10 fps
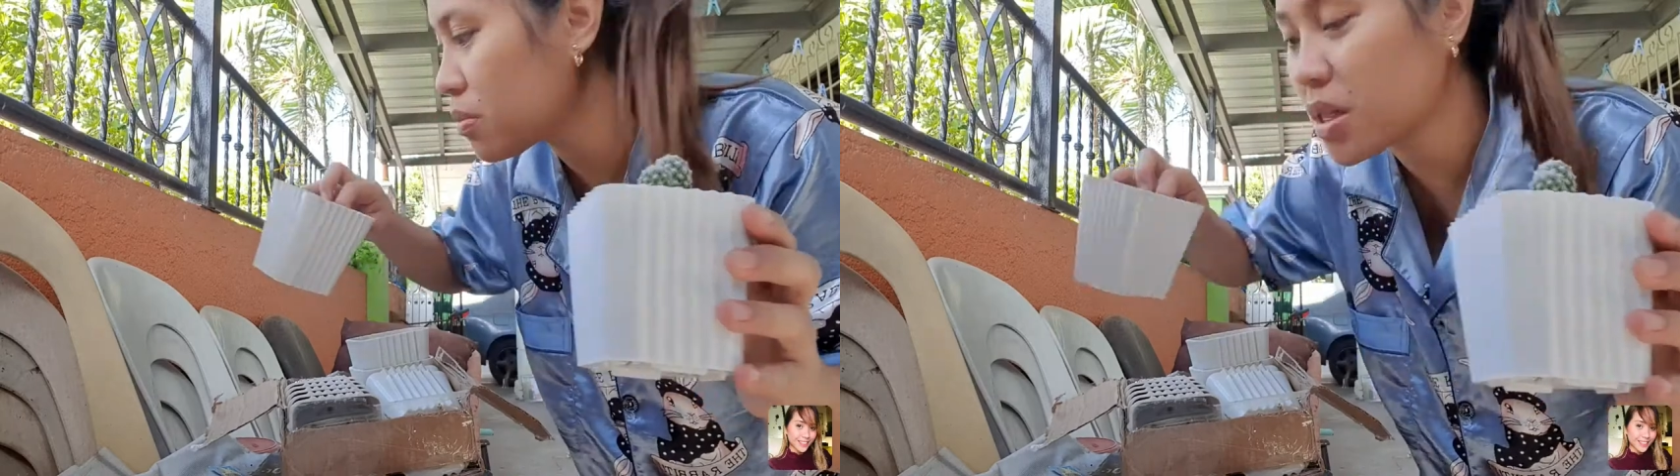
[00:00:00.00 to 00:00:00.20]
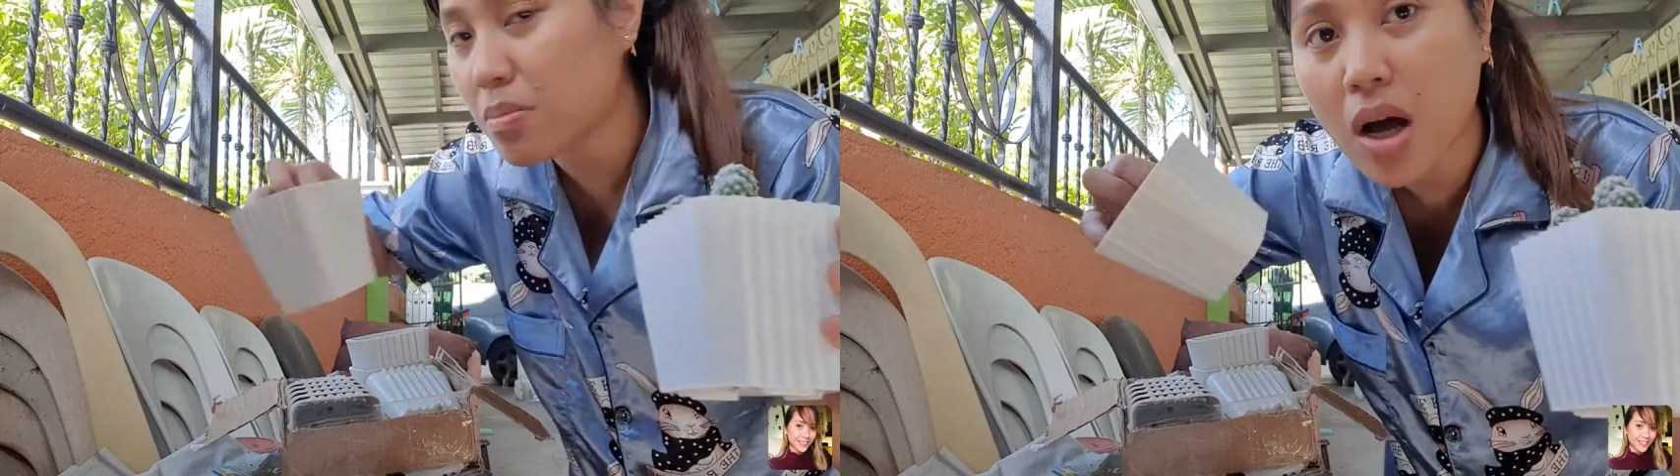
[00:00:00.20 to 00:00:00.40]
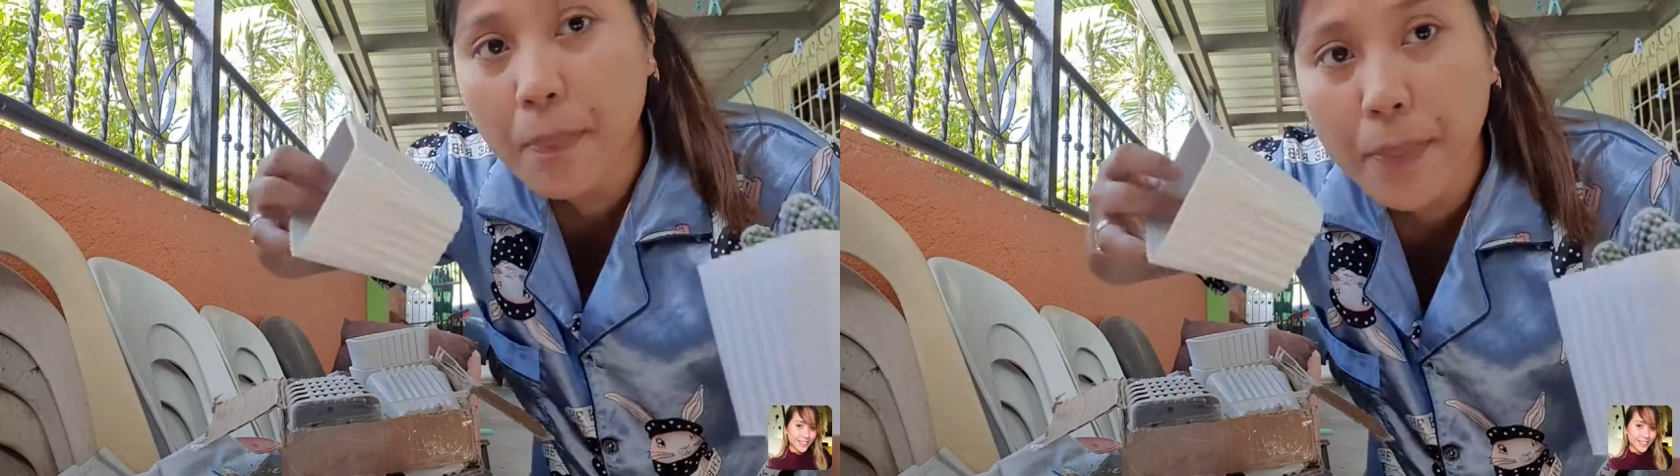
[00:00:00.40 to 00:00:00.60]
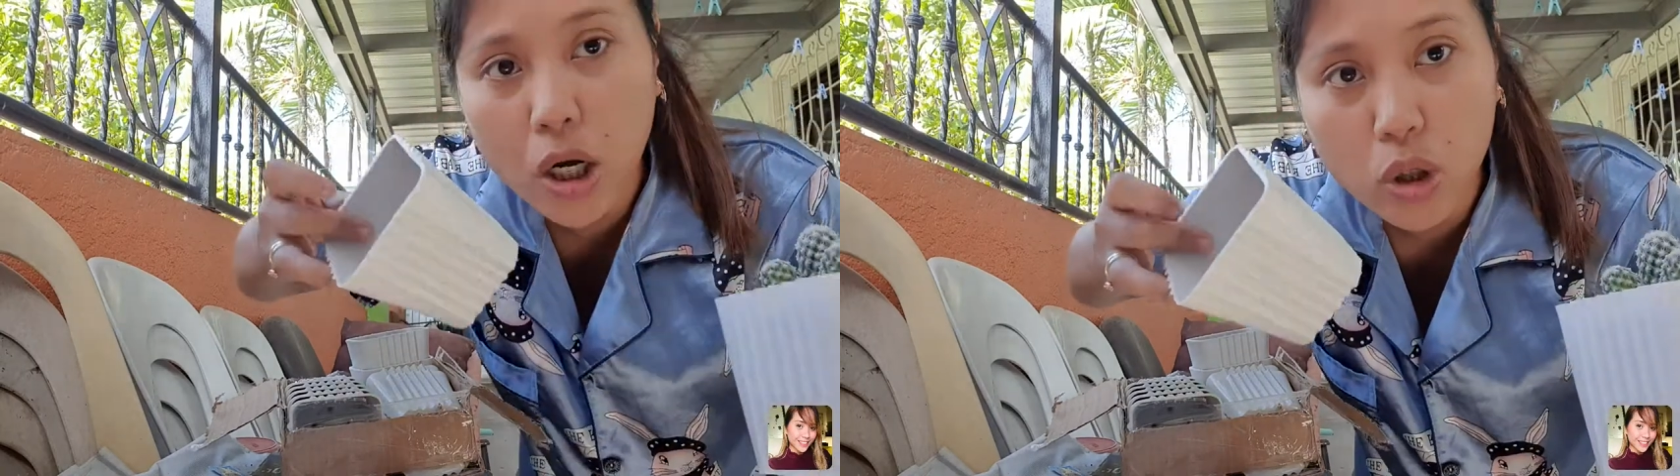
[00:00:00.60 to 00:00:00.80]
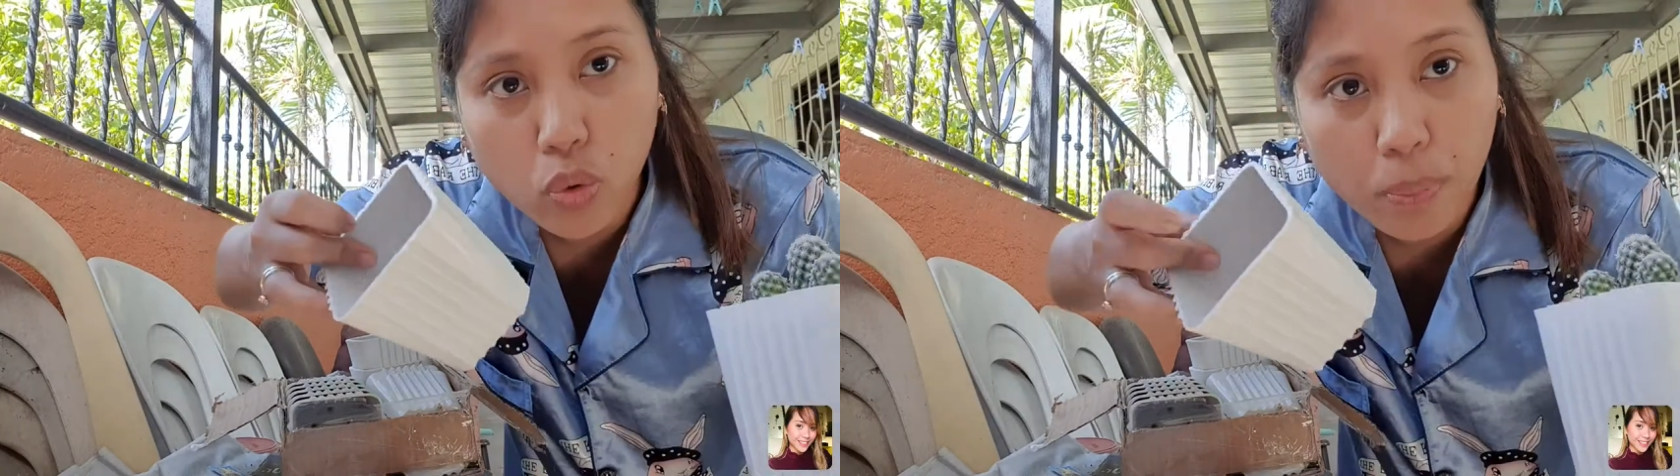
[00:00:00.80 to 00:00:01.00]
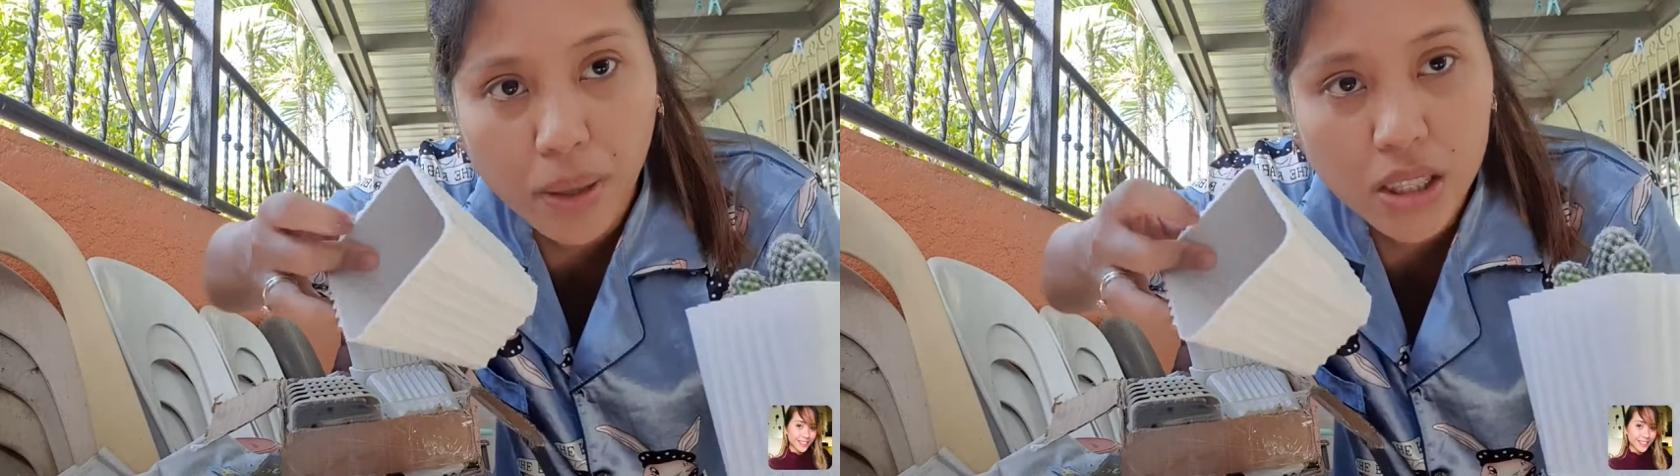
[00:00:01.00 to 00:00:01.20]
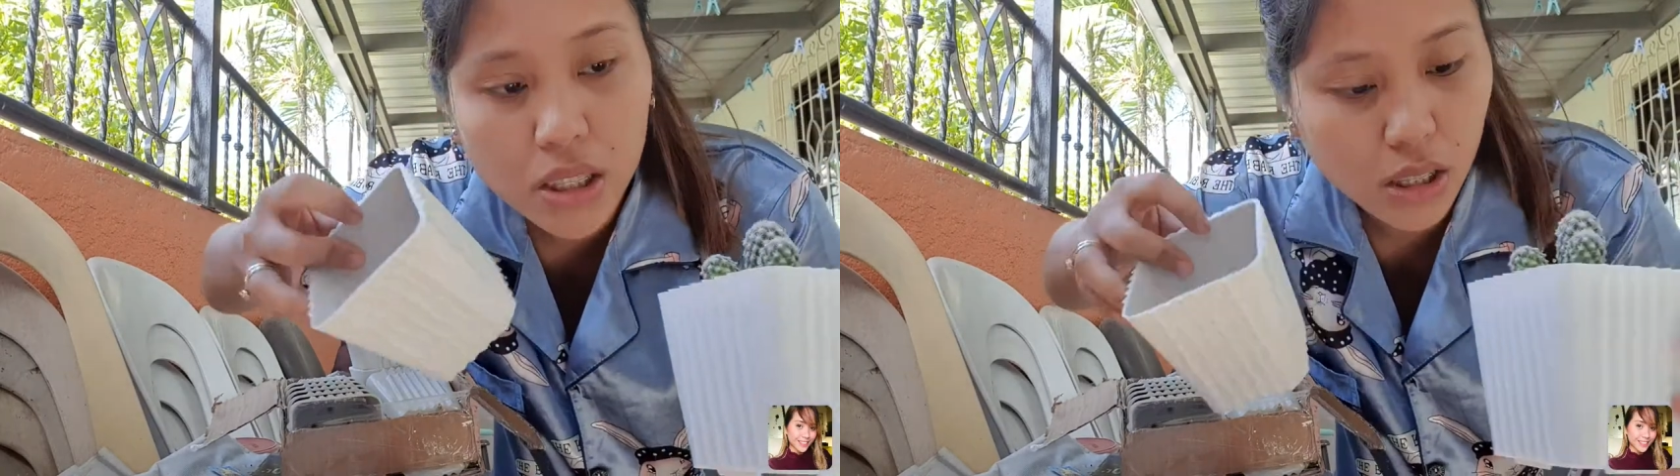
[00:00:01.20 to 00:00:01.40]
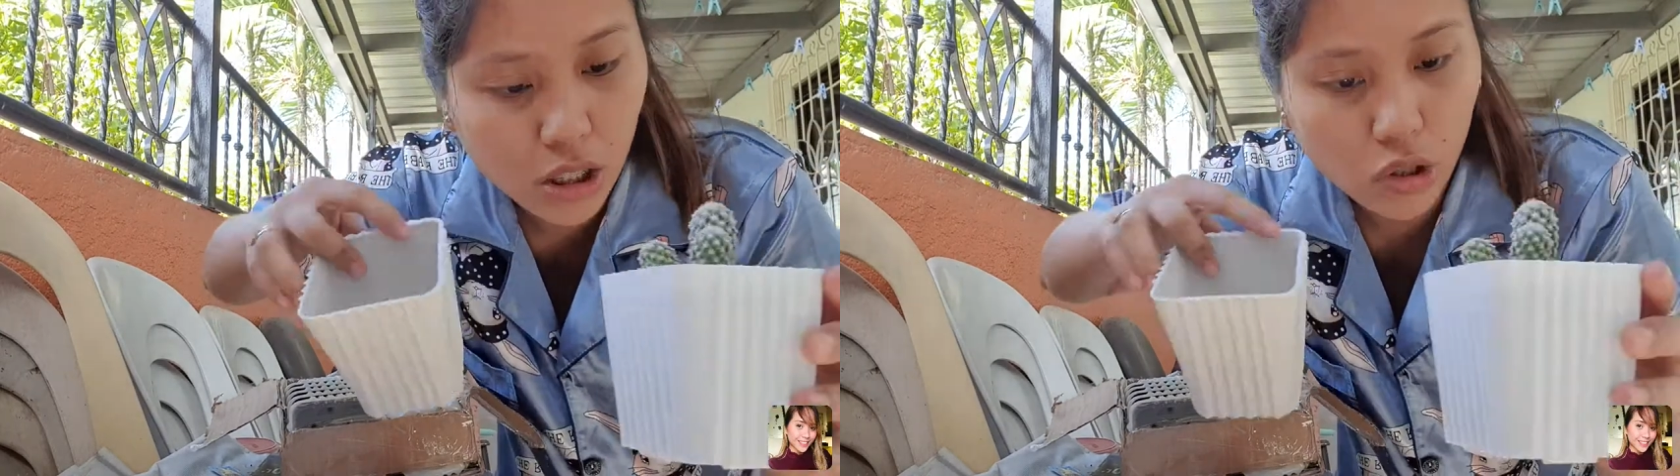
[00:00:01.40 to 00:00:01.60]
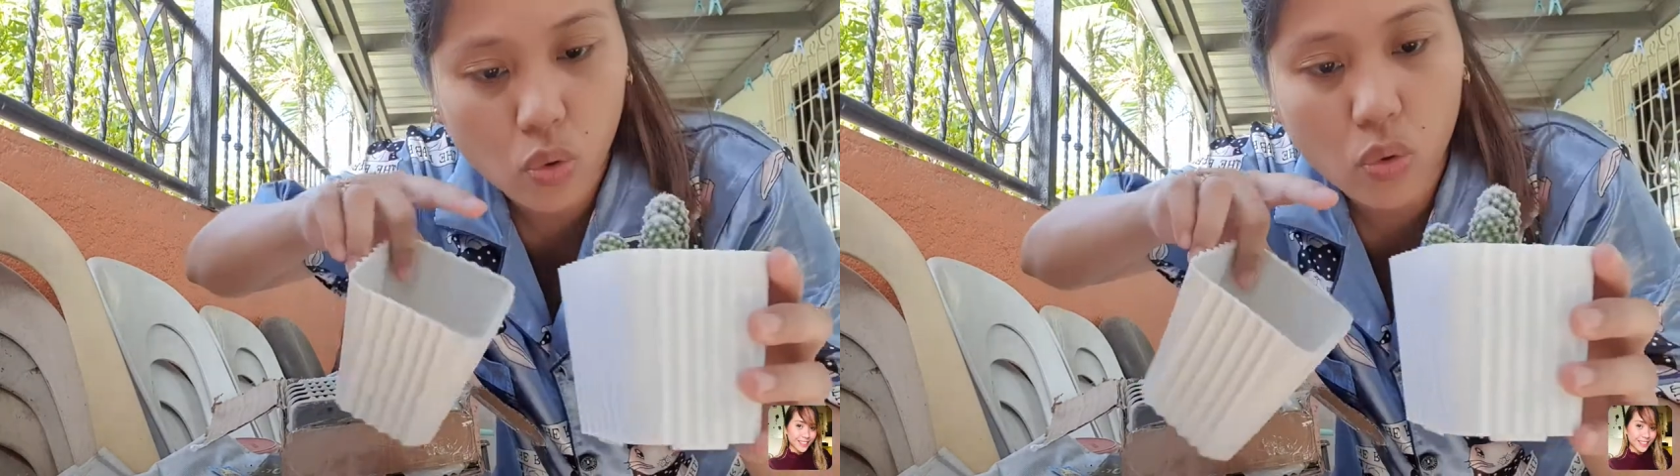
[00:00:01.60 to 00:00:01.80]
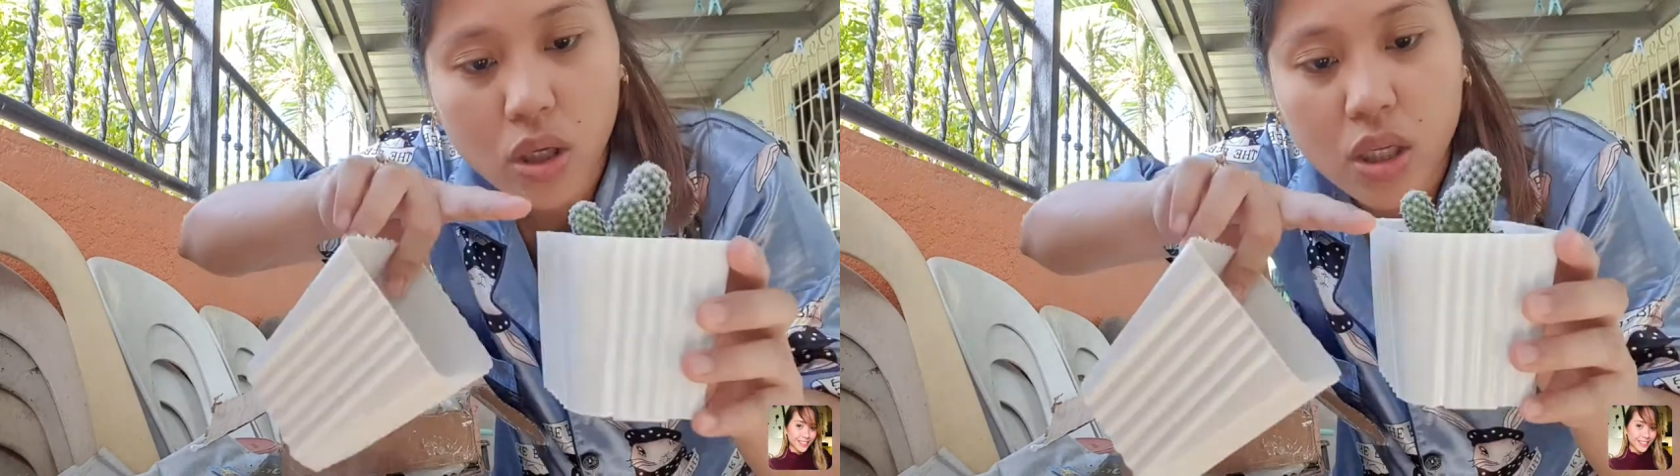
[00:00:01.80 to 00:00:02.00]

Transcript: mas makapal tong plastic nito